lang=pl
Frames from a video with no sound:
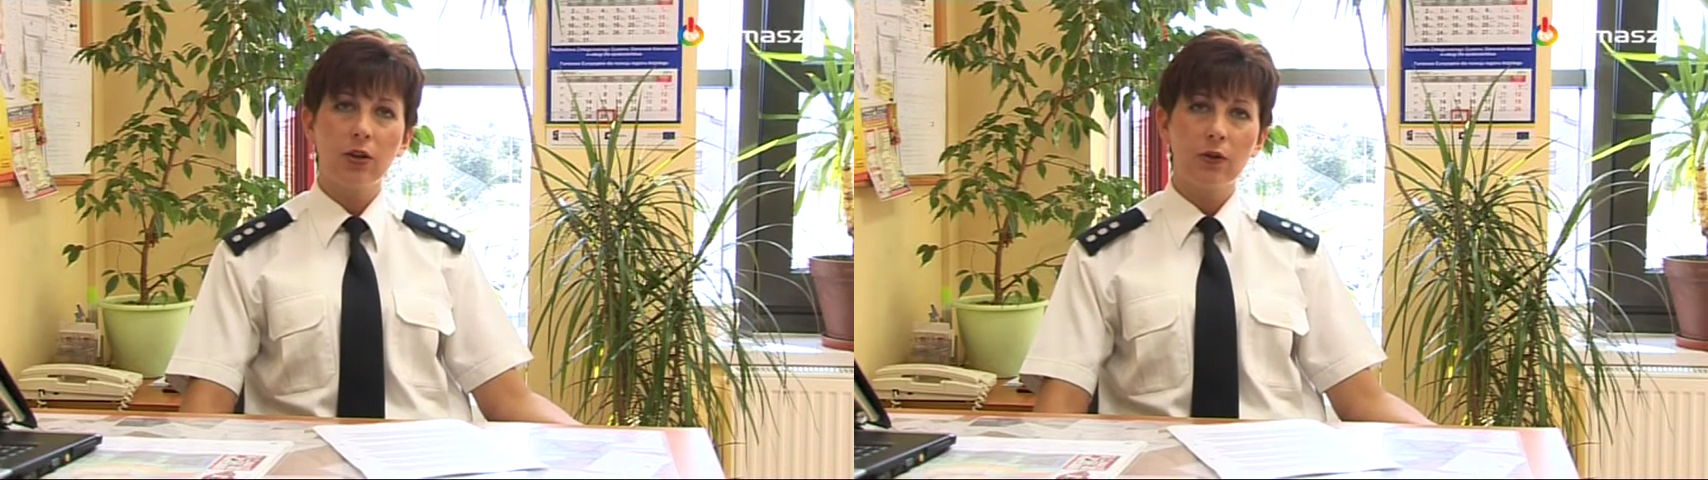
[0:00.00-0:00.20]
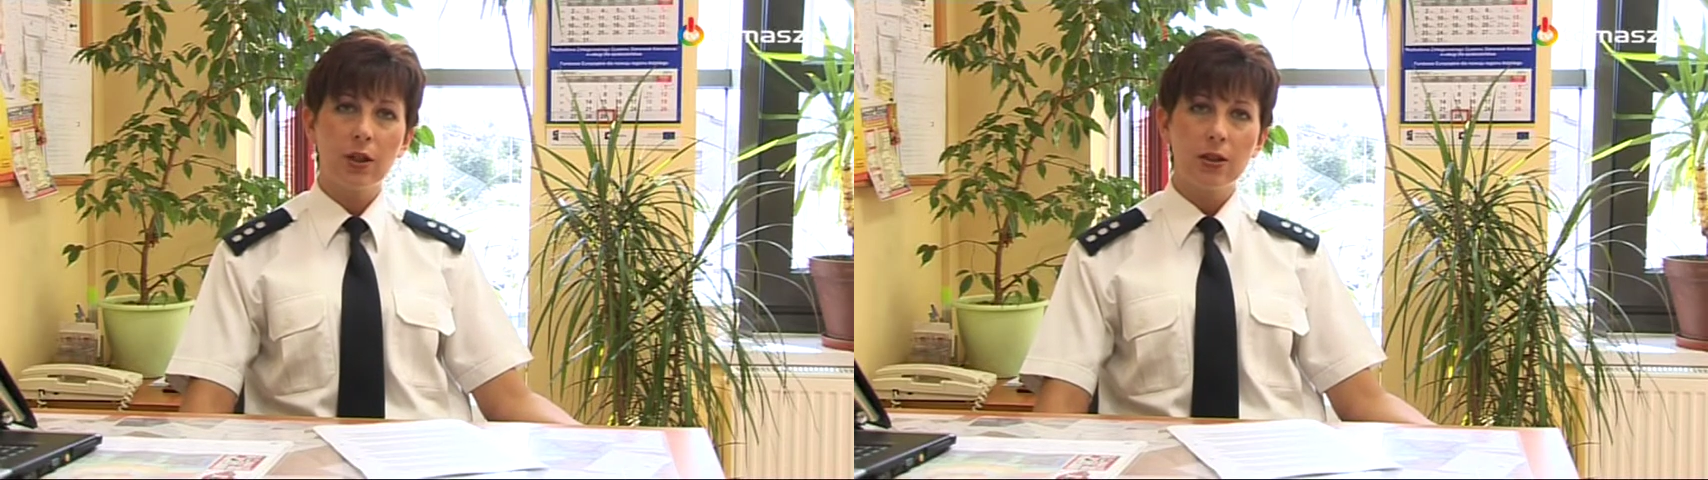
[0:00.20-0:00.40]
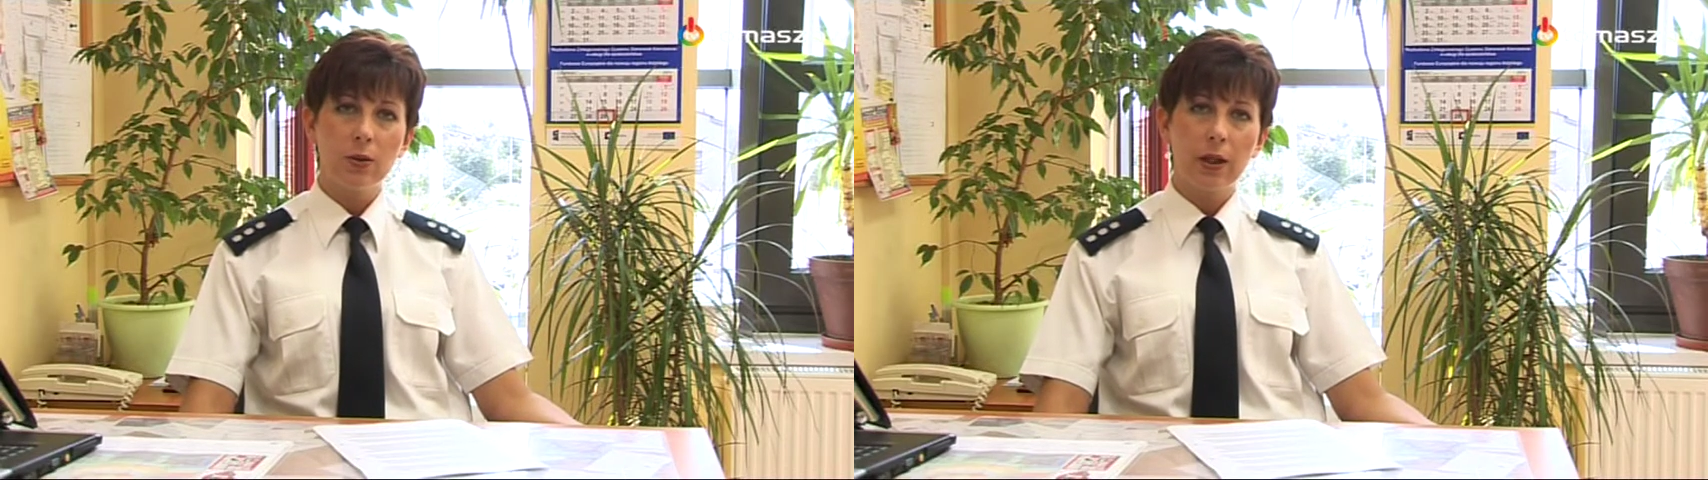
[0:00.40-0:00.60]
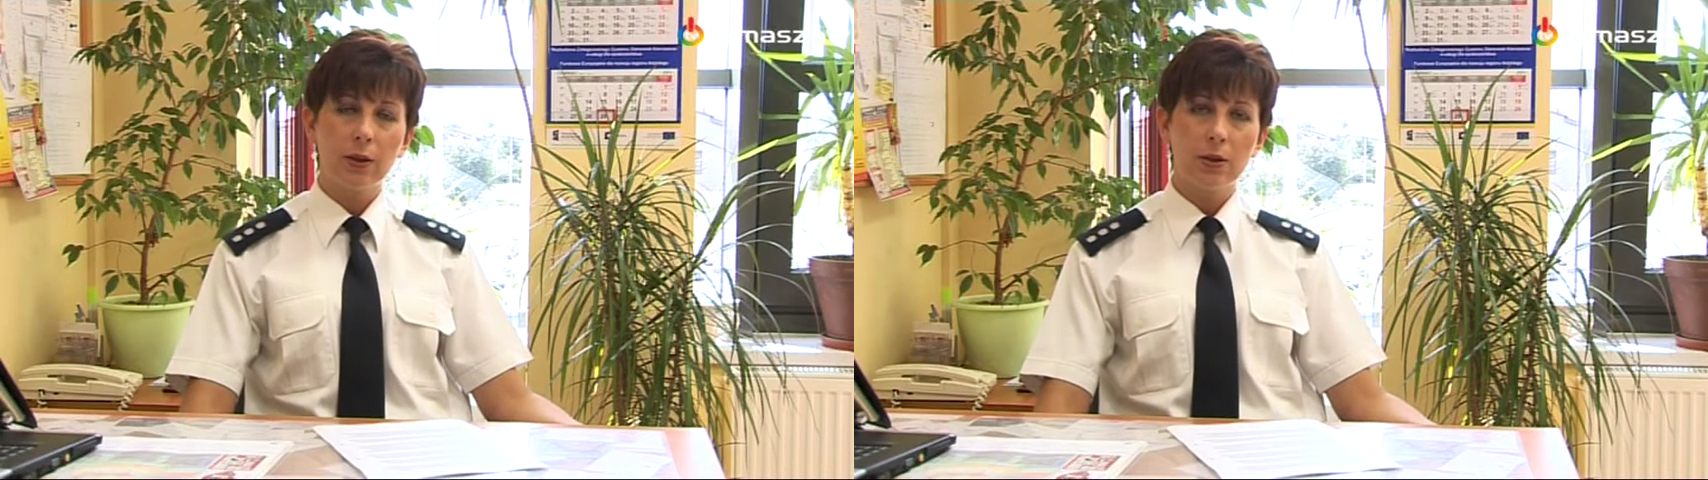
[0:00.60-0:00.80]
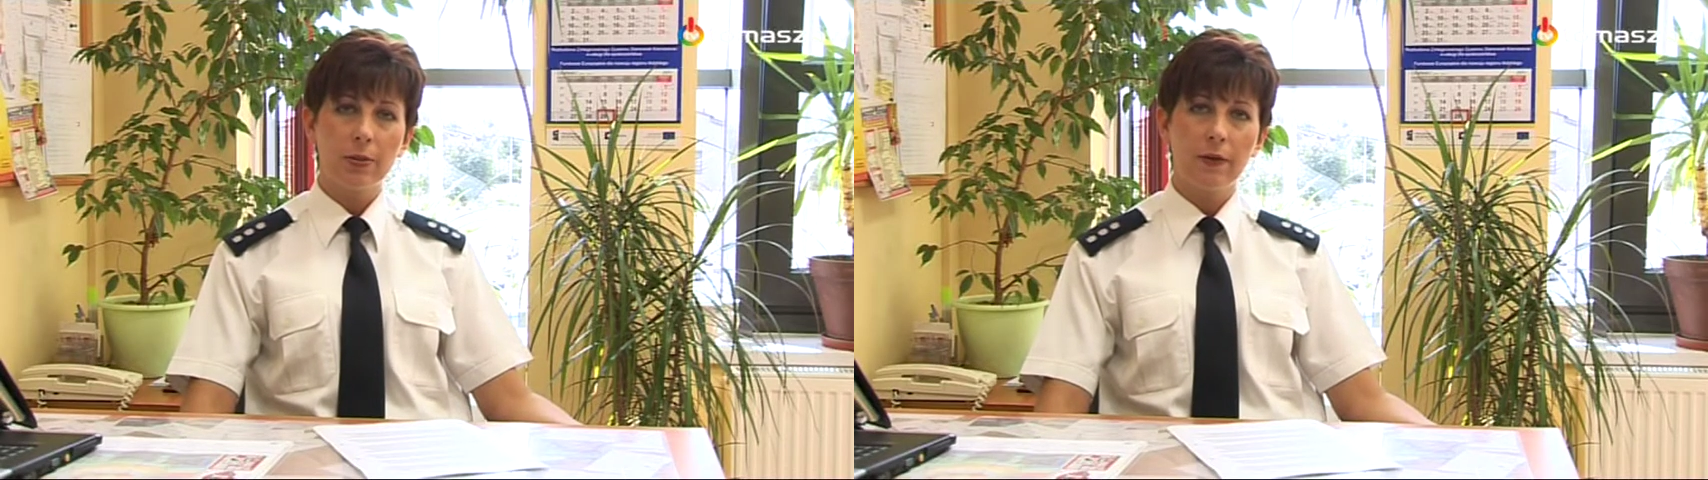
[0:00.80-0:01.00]
12 lat
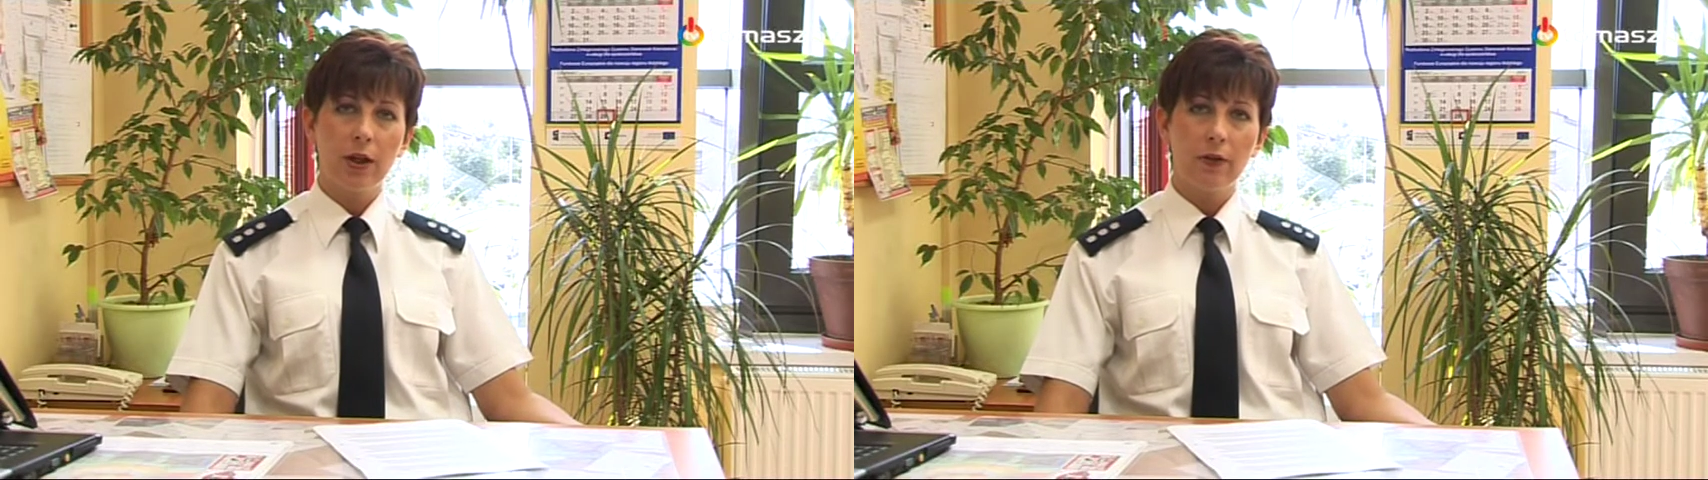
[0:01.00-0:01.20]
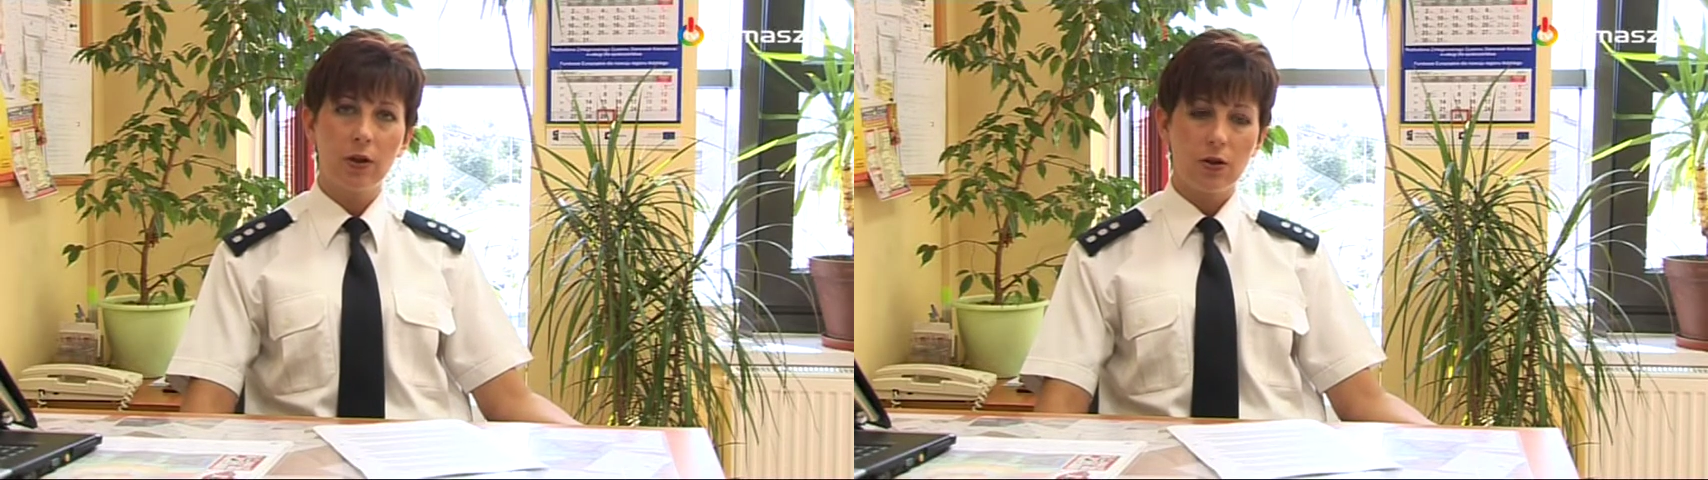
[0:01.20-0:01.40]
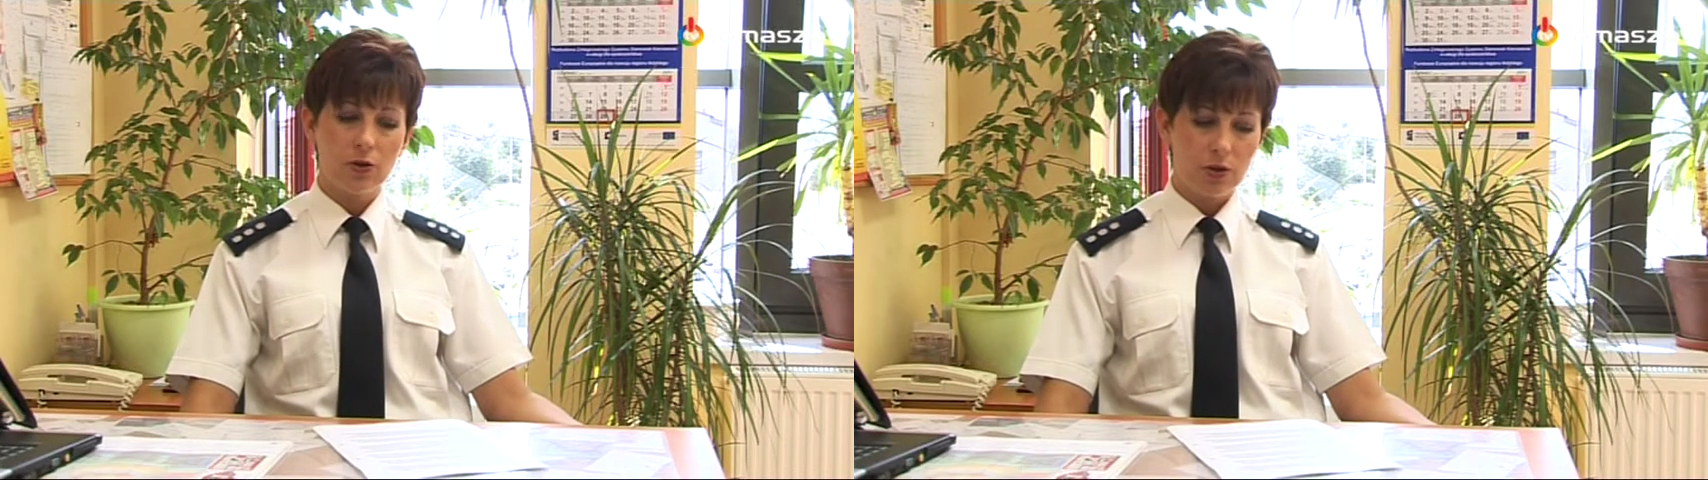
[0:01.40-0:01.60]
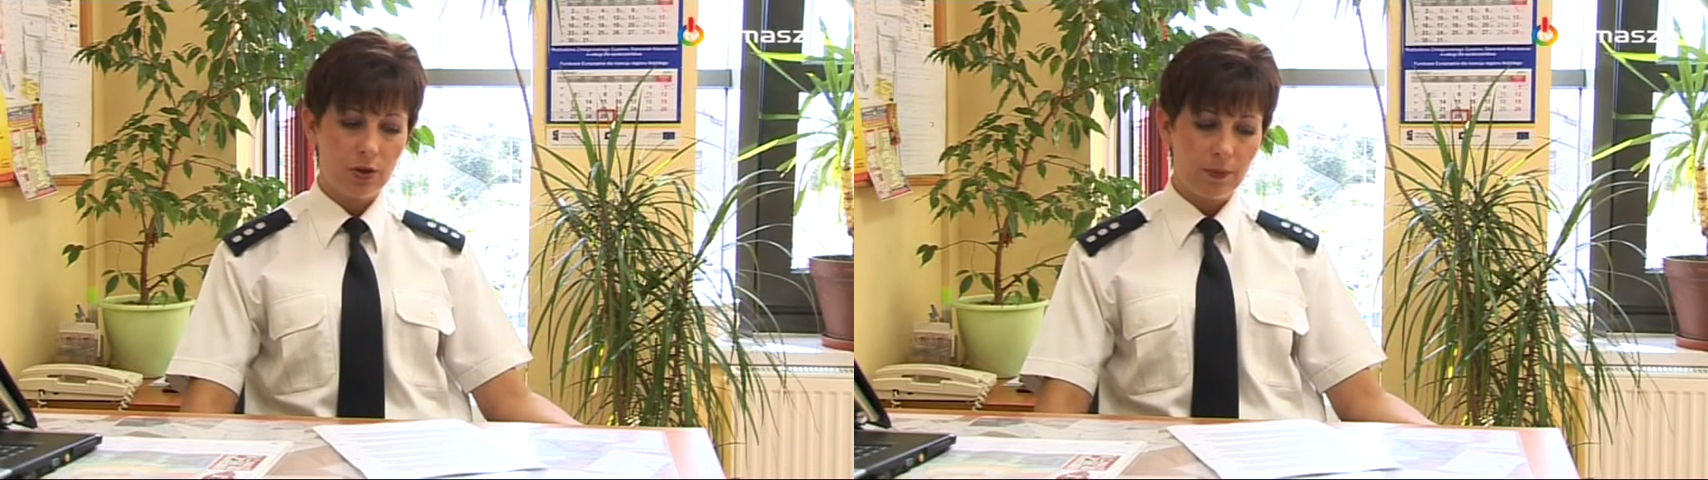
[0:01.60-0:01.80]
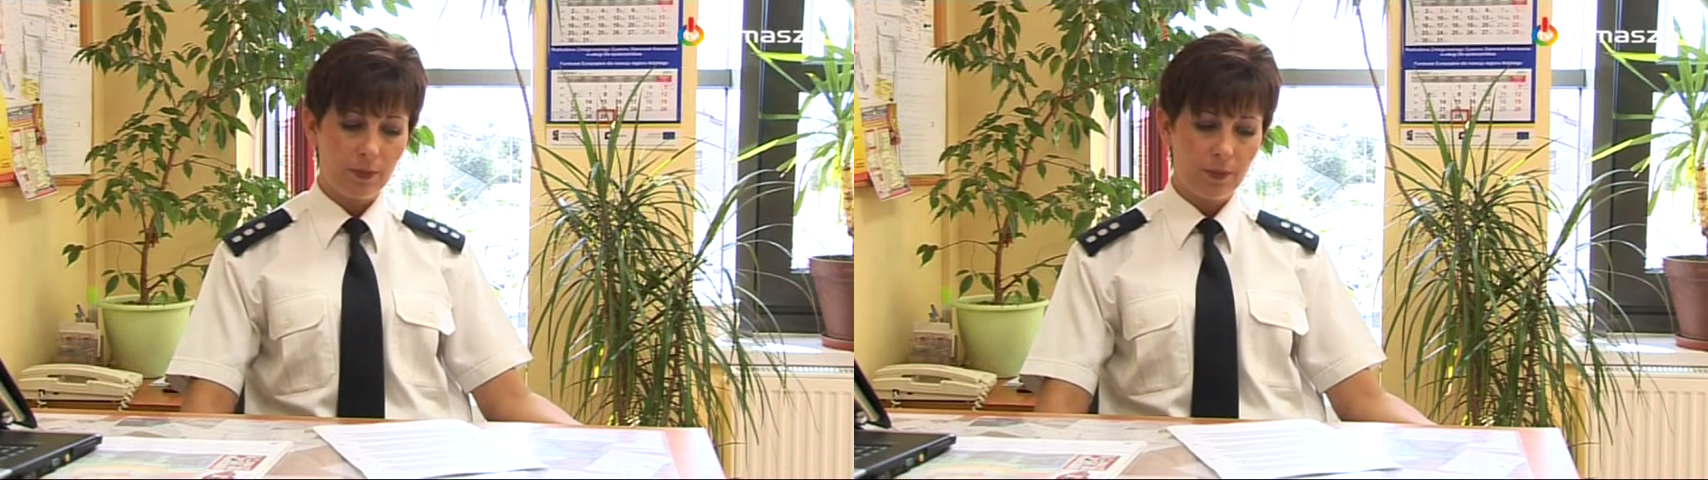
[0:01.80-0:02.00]
pozbawienia wolności.